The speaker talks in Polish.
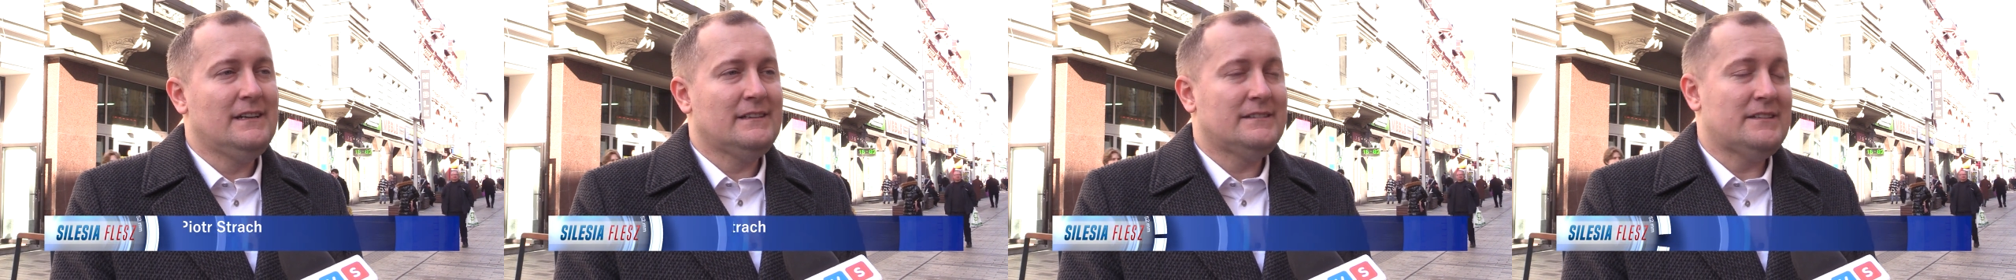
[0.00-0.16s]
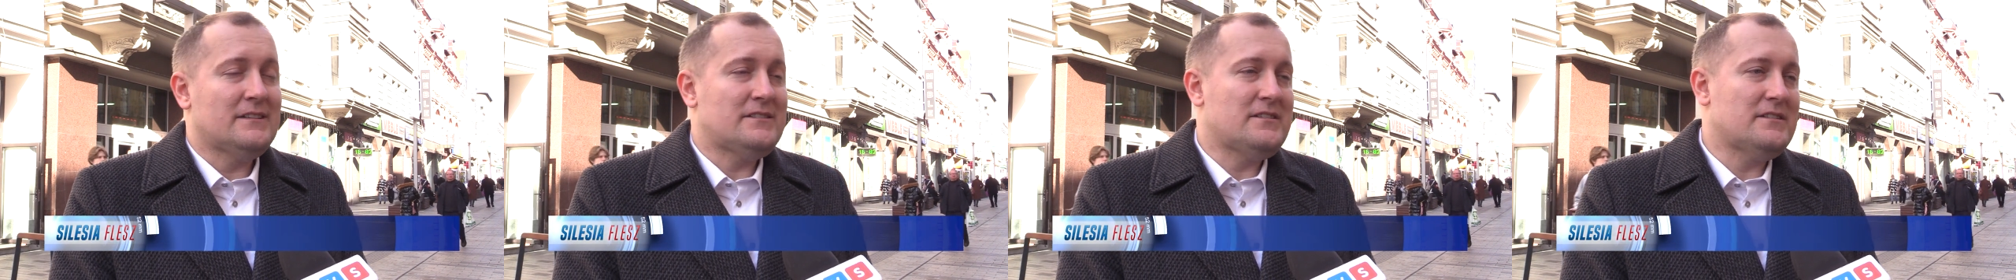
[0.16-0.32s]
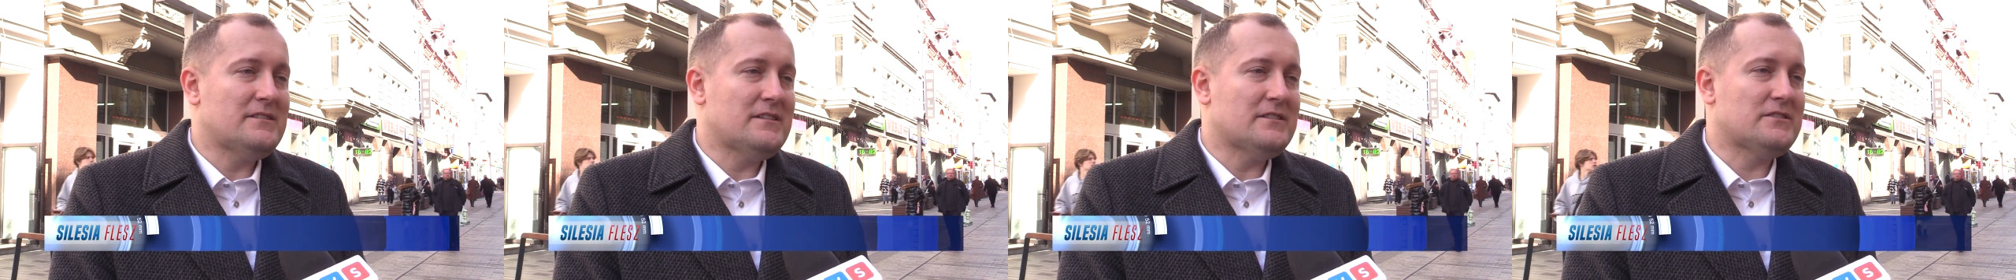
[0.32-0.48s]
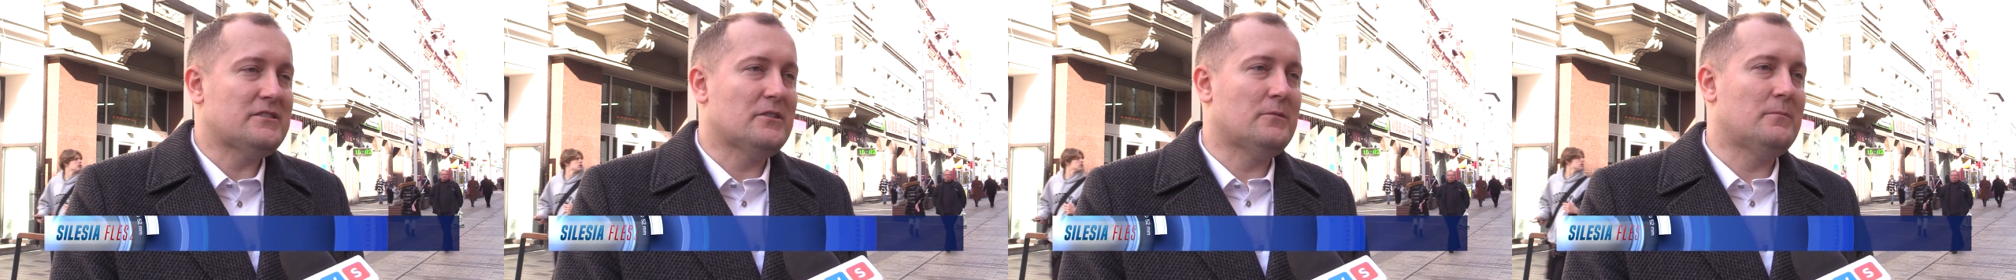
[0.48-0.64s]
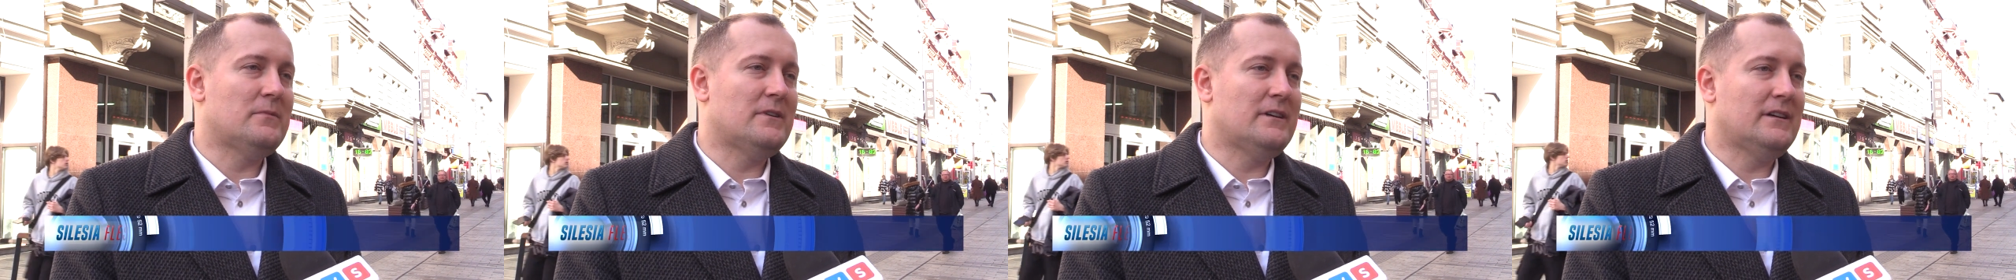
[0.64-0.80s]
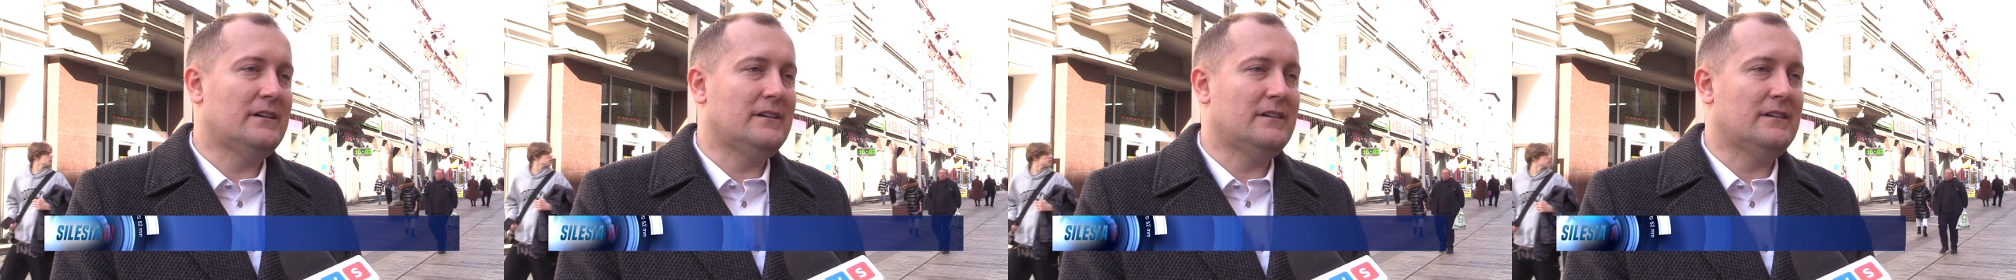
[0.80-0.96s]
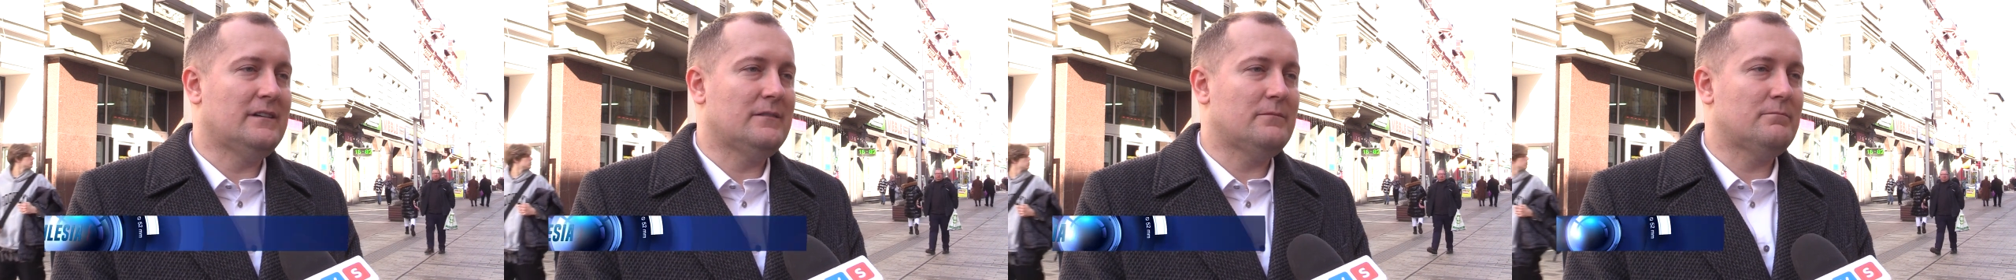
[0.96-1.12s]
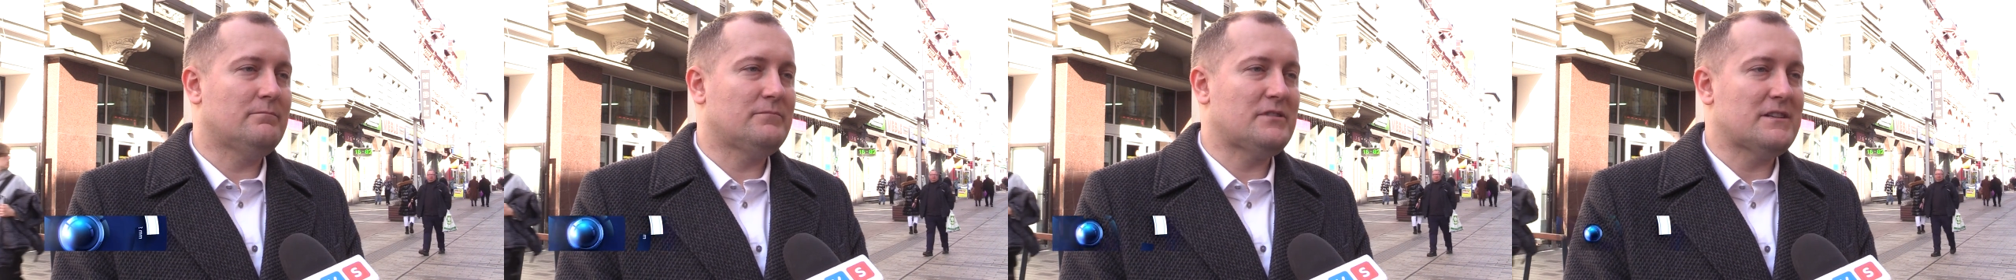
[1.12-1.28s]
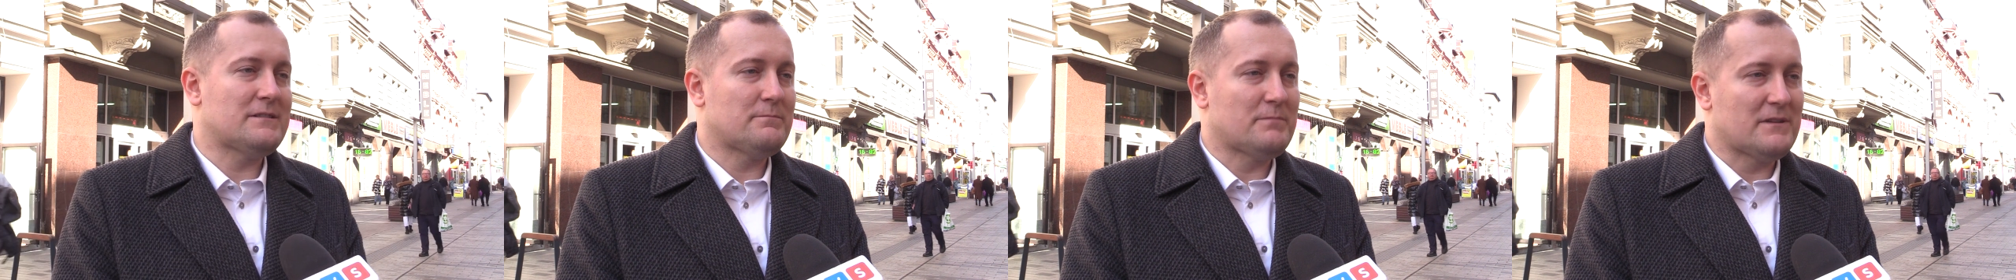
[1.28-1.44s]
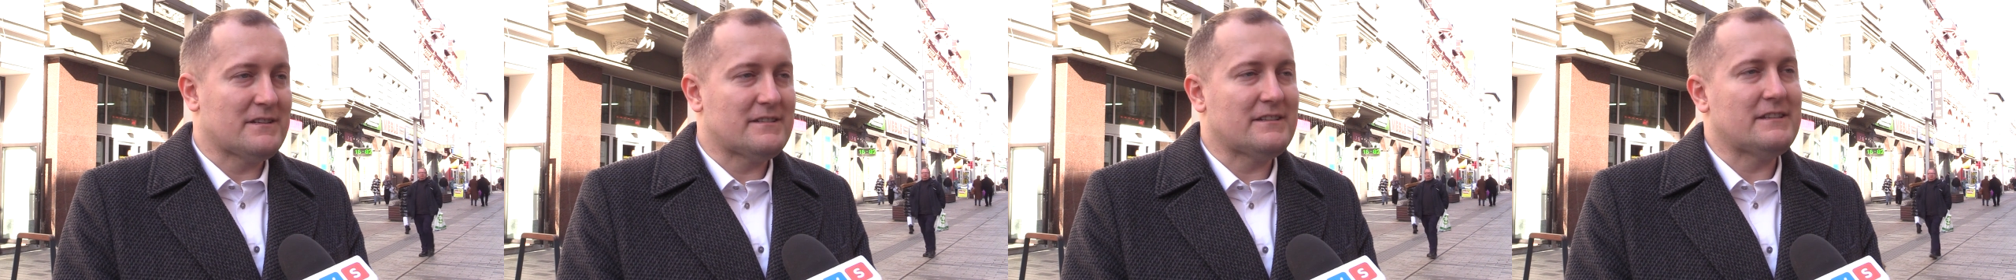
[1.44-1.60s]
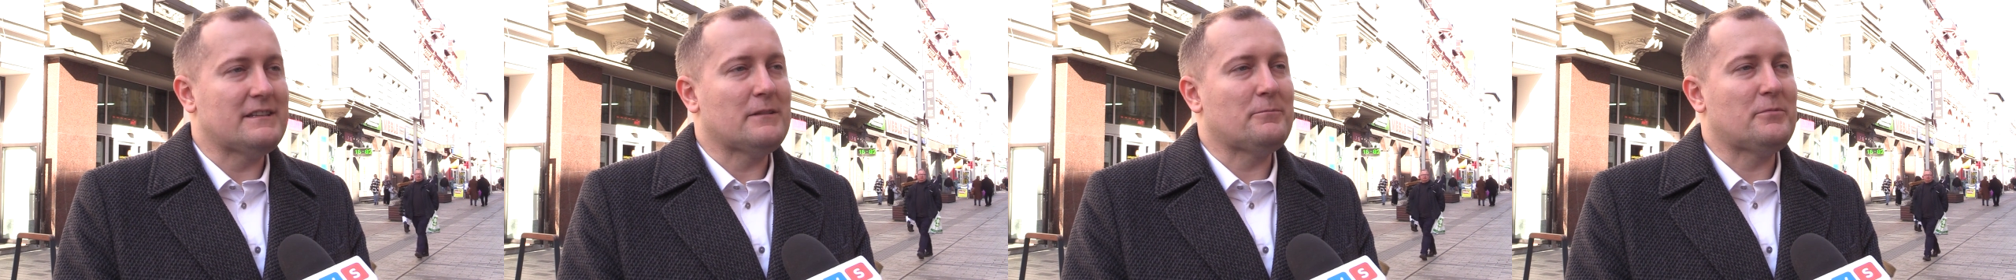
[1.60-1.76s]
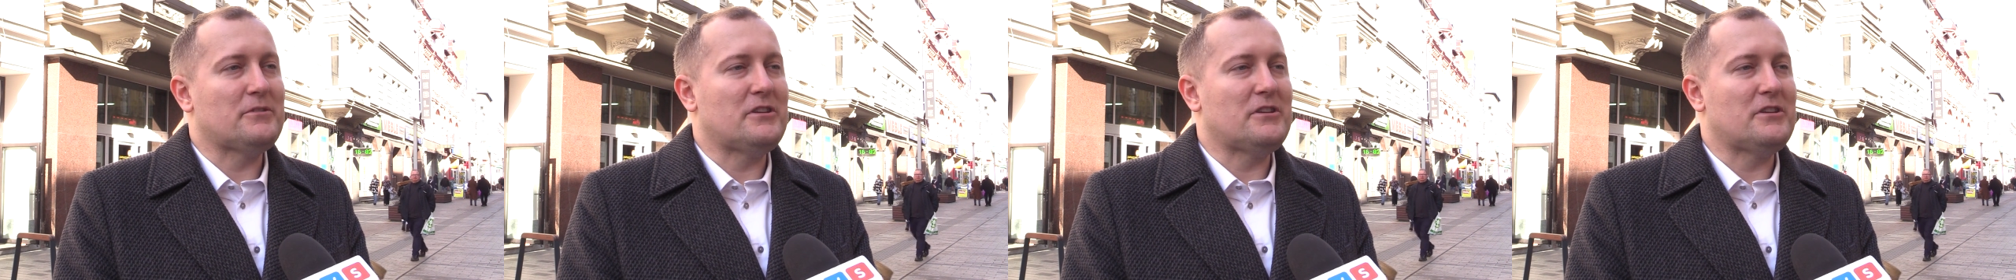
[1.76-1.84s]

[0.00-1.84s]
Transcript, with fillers: Decyzje są e, przez prezydenta